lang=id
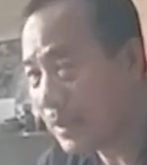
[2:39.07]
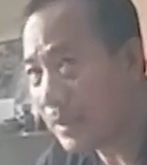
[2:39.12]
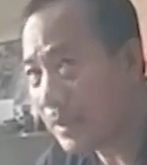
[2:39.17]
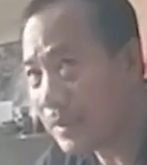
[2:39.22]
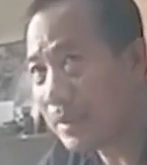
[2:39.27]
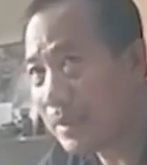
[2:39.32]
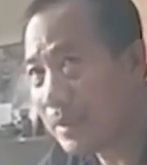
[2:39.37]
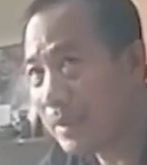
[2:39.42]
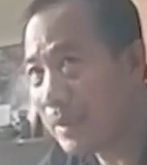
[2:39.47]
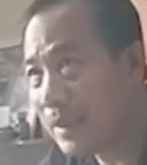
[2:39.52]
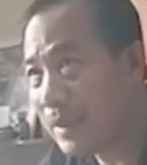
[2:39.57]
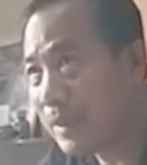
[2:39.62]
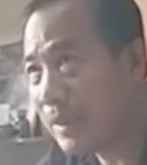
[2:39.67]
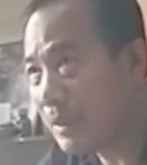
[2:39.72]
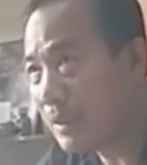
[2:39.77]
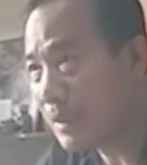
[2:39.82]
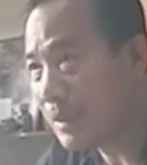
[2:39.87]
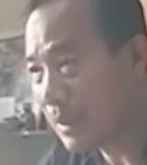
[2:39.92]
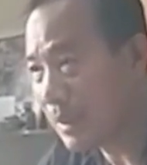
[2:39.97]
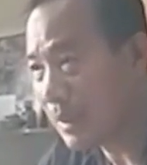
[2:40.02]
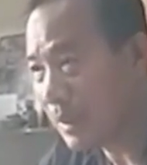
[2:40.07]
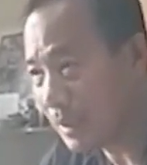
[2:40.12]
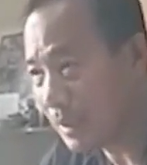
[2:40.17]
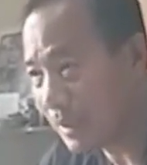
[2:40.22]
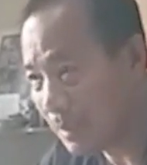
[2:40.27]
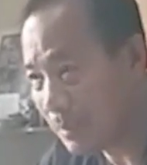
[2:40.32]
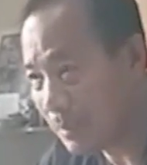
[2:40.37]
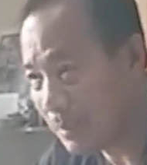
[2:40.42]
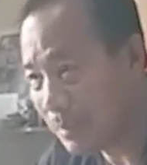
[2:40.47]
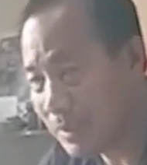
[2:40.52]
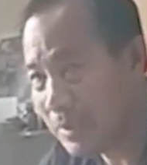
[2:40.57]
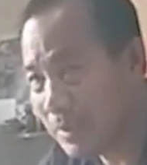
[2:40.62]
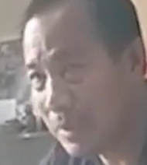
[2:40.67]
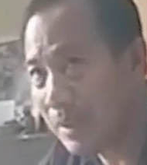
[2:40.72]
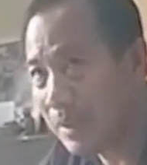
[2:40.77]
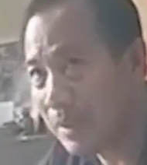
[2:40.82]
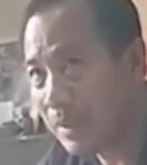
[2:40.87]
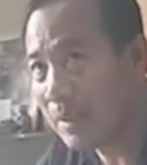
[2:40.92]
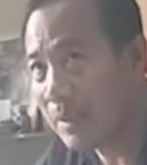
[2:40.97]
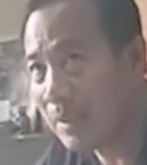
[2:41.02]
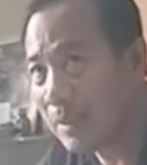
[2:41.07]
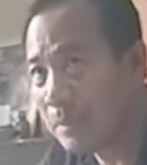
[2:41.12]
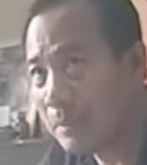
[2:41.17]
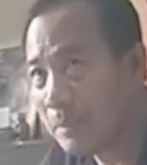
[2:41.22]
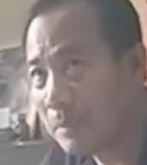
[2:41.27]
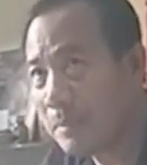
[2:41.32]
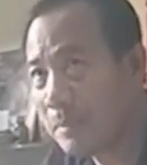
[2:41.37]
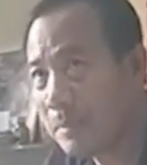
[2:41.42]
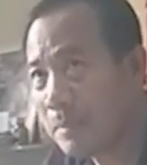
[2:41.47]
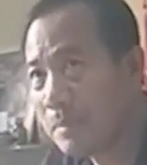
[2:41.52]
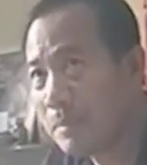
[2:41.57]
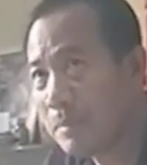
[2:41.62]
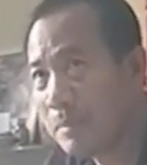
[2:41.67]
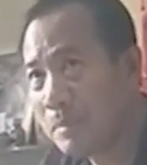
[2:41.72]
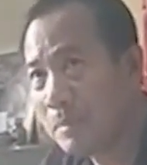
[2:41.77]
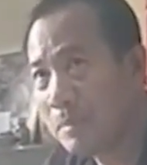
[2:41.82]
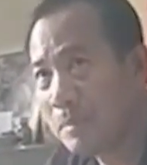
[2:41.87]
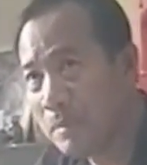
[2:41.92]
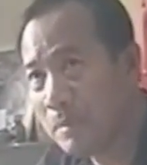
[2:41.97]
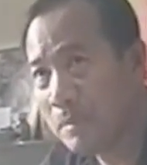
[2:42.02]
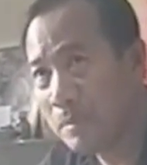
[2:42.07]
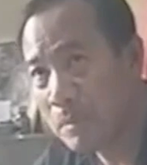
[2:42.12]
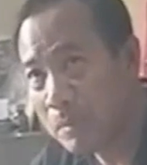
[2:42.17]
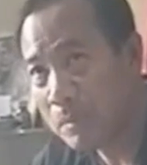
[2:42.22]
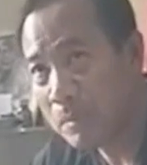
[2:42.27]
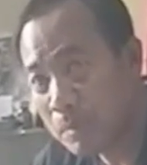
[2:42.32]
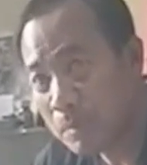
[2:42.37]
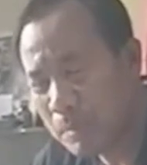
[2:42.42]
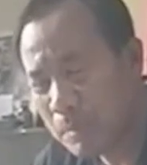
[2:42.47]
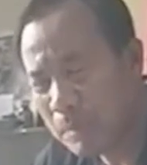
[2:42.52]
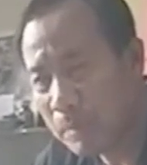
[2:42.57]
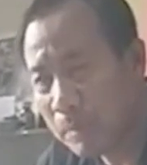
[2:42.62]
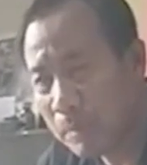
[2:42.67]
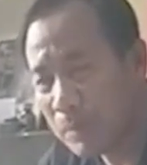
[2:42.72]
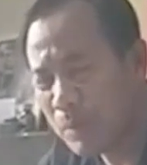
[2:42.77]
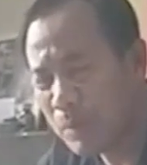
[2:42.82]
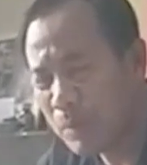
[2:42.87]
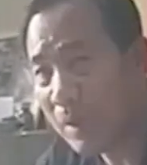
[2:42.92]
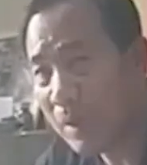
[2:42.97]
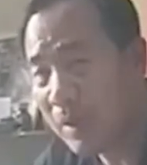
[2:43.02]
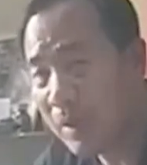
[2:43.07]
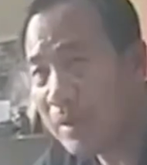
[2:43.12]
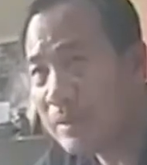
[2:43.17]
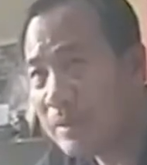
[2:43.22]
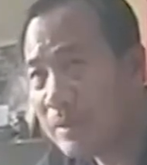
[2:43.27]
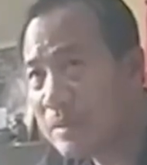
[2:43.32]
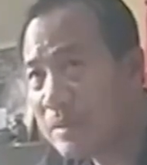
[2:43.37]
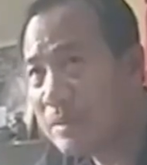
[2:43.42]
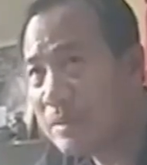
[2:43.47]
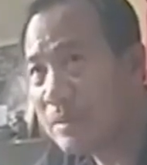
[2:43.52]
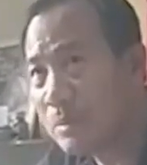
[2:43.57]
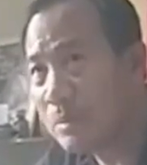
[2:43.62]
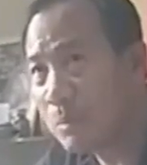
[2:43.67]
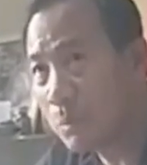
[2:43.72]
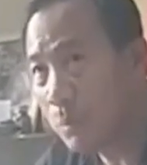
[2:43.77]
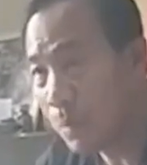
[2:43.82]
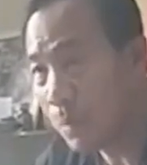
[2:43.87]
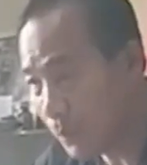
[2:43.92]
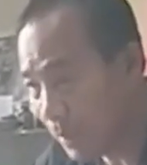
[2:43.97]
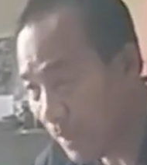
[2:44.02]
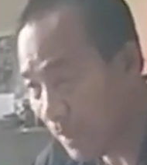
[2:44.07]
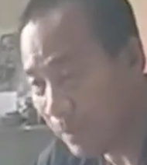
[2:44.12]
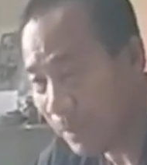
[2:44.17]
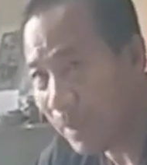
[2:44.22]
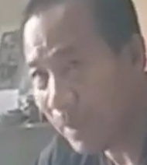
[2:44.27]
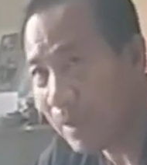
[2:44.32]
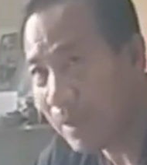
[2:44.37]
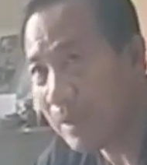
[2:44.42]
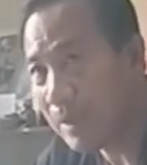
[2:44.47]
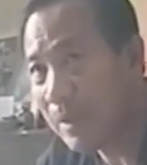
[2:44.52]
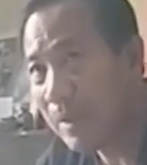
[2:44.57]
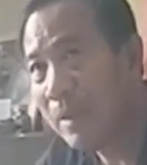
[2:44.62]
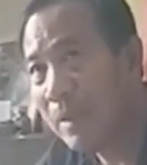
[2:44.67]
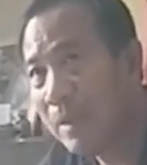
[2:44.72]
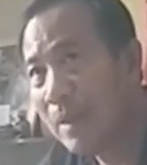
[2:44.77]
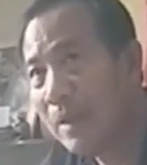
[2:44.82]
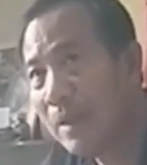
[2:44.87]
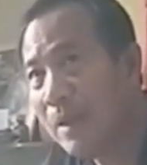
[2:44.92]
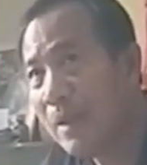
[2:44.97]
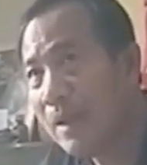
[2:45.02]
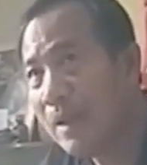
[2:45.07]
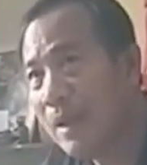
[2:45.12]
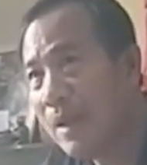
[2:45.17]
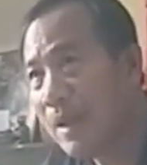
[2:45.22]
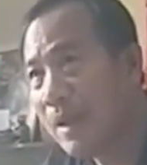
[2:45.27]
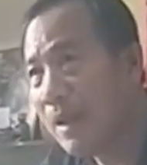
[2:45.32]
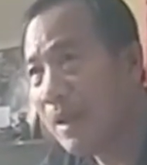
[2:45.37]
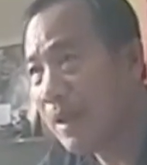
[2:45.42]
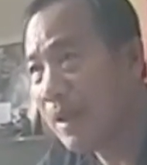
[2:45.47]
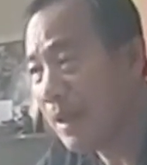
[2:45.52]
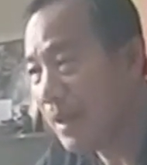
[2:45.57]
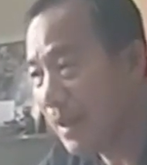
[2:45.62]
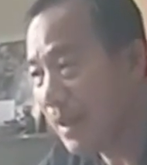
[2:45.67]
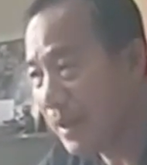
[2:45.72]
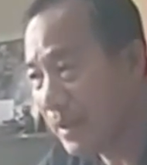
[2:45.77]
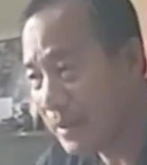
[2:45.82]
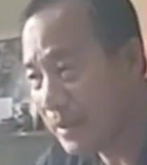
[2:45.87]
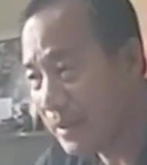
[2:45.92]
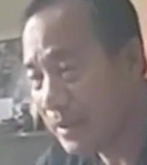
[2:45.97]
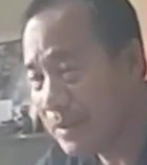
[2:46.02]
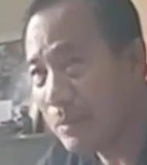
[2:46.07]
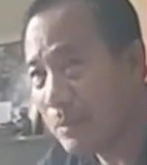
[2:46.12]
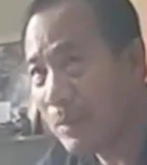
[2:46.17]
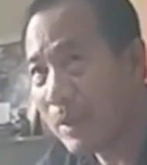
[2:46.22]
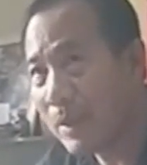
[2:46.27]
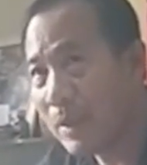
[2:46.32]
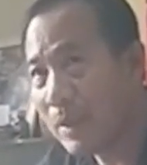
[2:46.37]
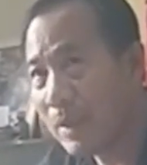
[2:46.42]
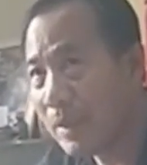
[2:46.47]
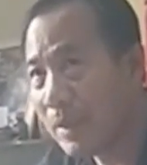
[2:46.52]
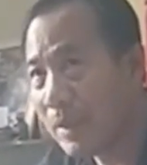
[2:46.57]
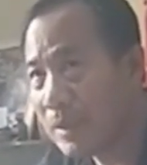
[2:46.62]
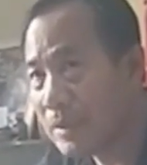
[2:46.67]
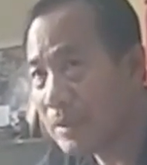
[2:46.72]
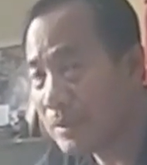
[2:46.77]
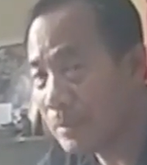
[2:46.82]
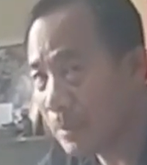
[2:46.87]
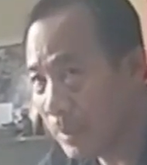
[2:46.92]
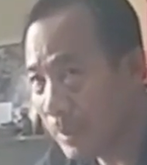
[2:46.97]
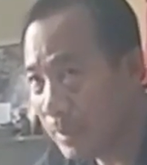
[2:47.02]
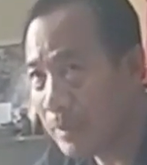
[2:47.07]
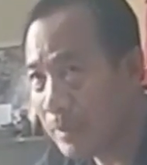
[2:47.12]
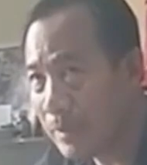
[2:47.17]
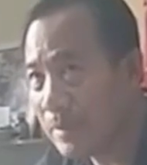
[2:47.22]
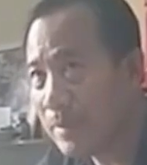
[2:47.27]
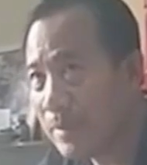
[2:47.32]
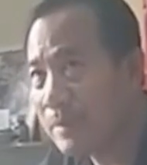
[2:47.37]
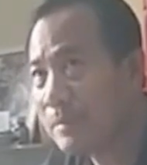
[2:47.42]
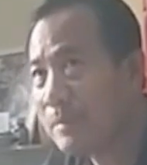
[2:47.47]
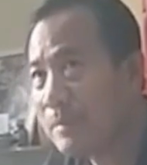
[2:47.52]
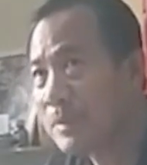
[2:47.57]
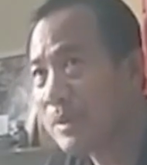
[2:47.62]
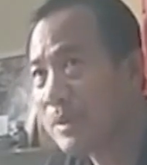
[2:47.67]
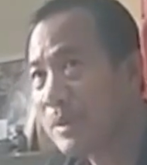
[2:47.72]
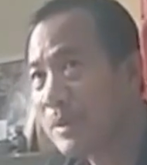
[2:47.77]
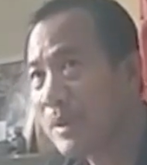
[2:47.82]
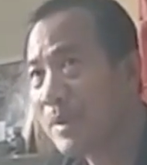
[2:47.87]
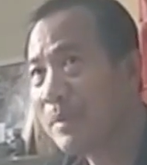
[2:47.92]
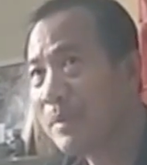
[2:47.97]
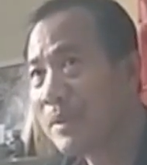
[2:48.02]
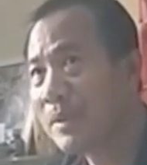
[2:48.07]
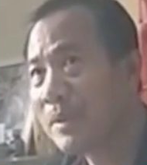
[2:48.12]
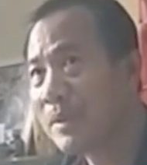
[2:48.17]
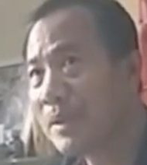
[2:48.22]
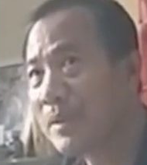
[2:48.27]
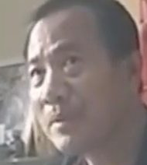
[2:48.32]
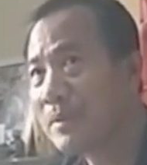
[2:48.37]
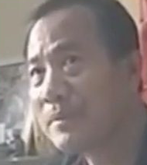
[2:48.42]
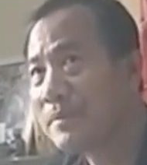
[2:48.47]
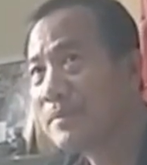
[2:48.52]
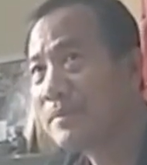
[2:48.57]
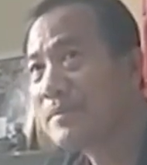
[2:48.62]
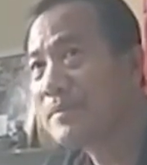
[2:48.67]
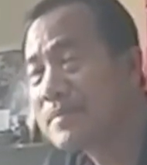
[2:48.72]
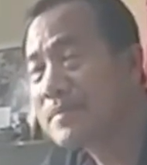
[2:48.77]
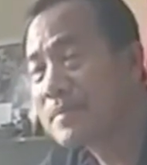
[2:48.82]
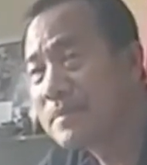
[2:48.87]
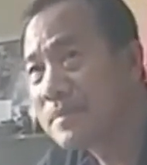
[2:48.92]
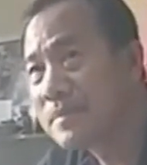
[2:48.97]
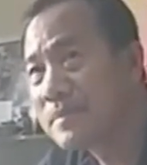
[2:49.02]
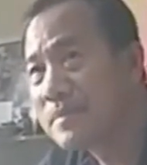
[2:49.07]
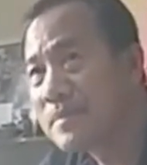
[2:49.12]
karena melarikan diri akan mencelakai petugas mau nabrak akhirnya sebagian lari sebagian bisa diamankan.